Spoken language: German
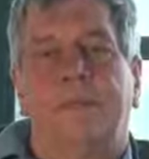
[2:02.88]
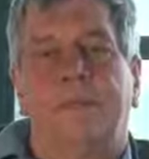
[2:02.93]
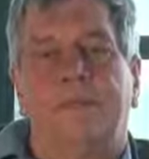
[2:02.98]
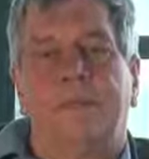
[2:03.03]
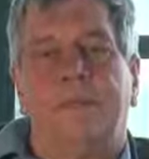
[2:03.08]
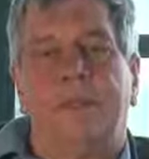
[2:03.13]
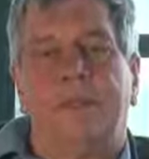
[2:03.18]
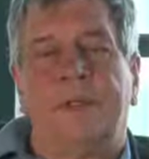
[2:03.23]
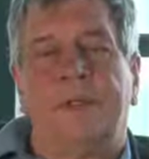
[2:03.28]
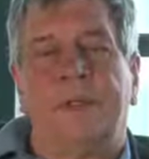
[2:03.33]
äh,
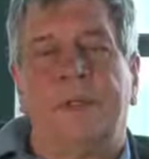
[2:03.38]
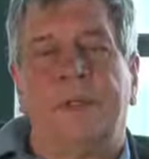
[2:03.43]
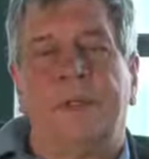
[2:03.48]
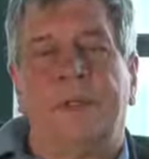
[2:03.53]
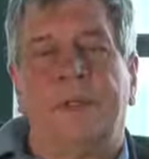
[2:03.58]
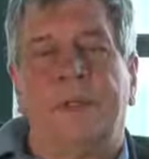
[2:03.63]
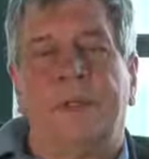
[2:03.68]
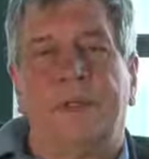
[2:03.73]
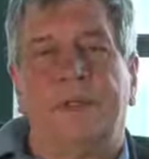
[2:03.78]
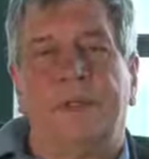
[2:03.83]

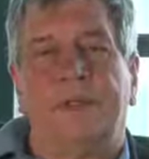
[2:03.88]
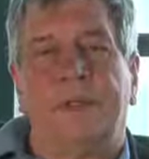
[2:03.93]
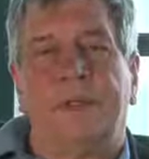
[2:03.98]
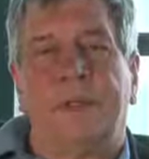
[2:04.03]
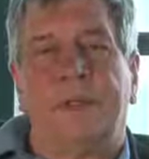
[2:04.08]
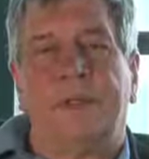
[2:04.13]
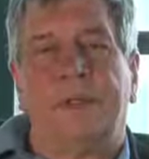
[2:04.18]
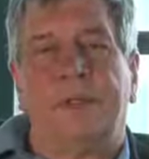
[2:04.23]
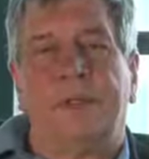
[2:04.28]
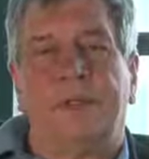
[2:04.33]
die NATO
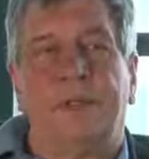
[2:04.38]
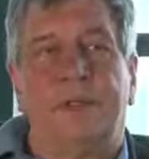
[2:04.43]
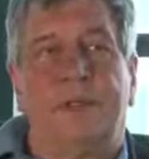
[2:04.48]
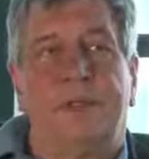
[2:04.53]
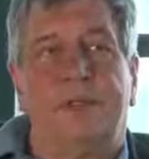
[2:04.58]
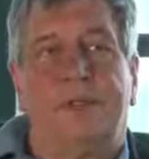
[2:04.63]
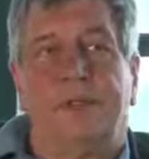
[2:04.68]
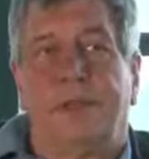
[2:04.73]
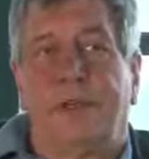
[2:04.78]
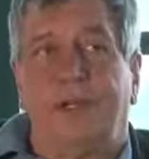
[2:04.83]
ein
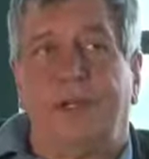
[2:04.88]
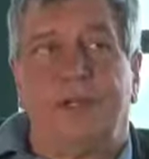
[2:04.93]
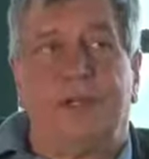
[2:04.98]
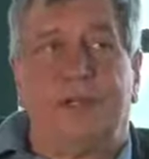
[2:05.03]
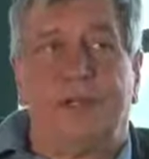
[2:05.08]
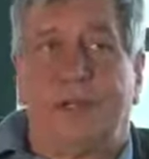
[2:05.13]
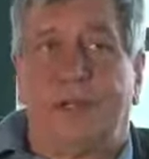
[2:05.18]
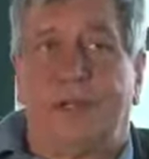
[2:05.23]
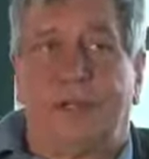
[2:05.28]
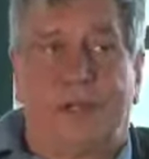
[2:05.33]
Bündnis freier
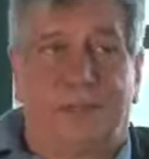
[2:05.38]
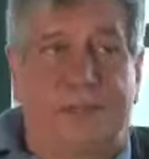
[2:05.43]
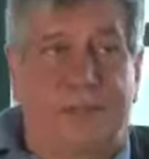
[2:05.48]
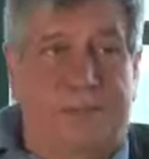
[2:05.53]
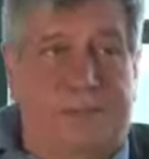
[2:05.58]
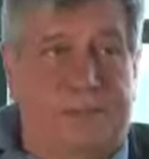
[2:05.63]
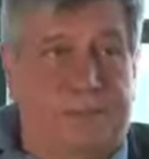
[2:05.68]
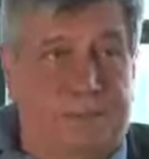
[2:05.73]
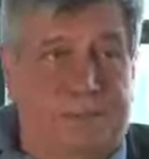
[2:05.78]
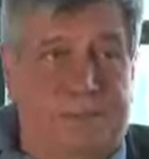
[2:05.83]
Staaten
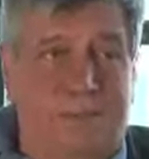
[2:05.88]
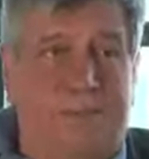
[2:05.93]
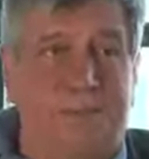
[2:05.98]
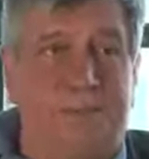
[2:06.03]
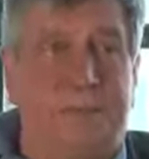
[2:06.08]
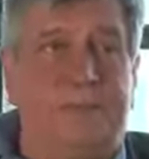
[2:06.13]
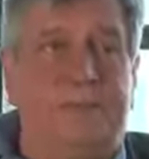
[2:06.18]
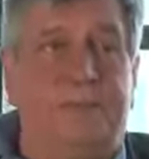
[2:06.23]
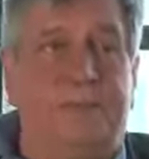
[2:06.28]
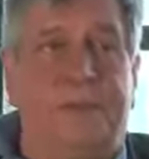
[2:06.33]

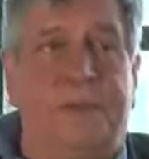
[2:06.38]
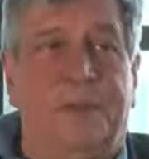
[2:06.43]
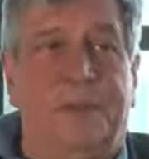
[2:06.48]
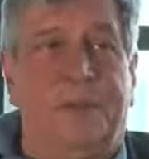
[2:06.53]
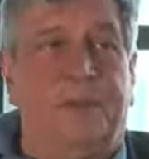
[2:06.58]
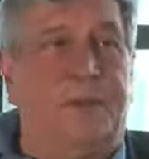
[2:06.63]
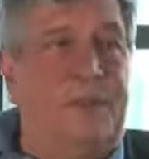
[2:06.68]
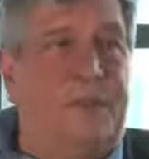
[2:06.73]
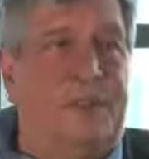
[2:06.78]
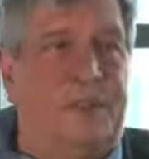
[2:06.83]

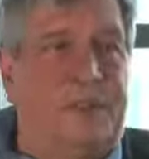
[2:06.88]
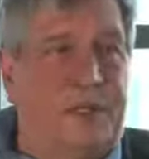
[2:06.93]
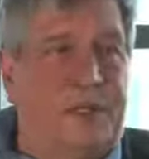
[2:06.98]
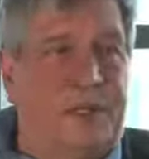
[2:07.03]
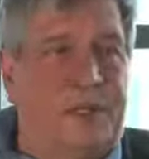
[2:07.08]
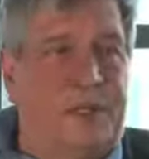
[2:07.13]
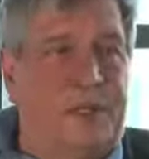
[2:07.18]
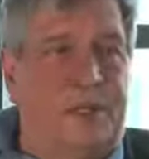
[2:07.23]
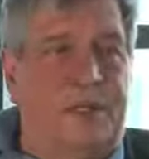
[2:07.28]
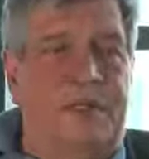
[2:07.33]

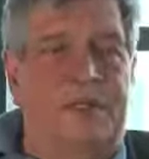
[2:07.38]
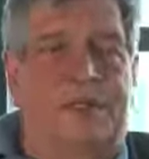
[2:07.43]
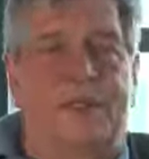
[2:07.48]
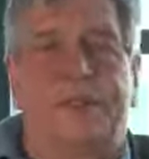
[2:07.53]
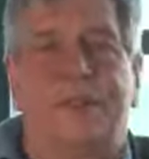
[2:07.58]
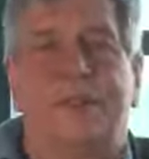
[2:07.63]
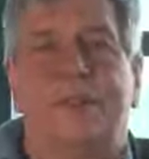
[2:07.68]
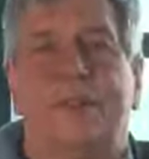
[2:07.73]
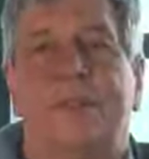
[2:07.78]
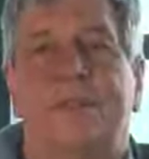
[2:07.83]
offiziell
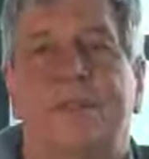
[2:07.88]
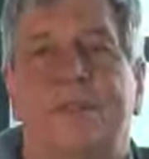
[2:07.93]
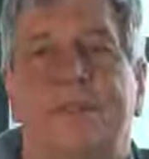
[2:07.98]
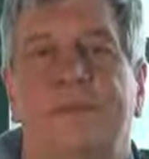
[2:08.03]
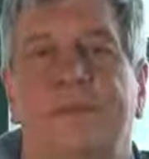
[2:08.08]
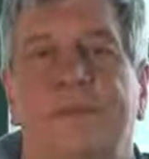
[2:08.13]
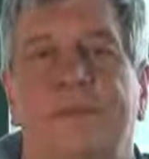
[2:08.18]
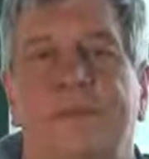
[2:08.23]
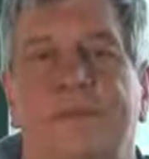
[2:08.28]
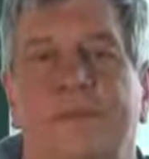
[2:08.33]
ist und sich
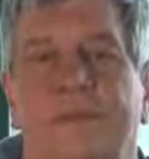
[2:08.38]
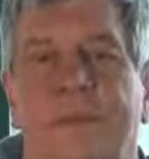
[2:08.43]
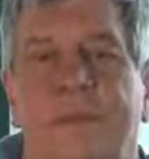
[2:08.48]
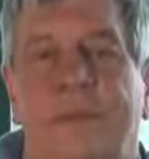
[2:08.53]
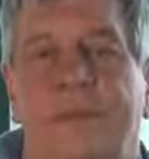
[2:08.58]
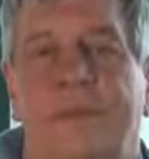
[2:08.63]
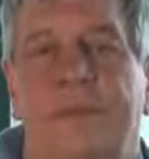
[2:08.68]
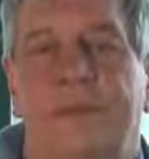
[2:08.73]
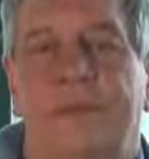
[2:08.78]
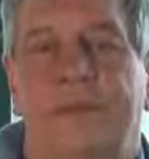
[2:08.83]
so
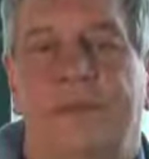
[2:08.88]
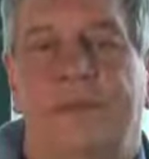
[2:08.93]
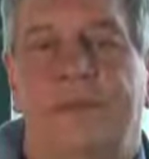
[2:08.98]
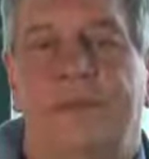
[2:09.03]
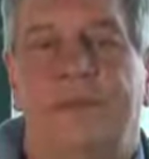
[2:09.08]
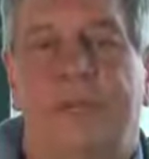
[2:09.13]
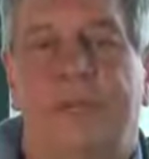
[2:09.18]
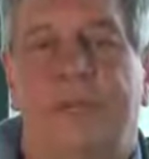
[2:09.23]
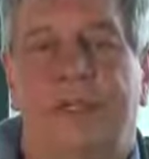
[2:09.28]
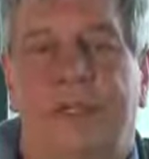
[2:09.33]
offiziell
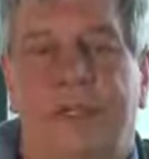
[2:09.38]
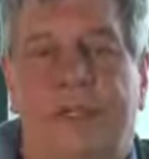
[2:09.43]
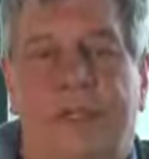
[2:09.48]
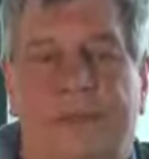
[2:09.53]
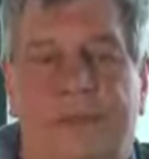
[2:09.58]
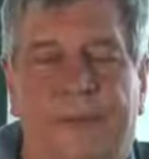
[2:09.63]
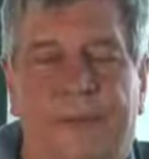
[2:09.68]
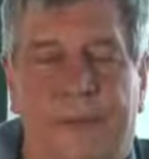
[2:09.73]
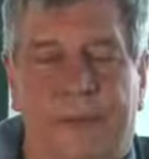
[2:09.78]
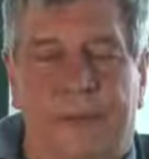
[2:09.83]

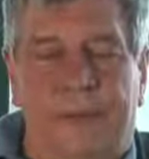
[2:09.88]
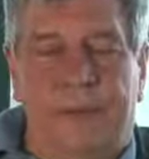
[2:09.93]
versteht.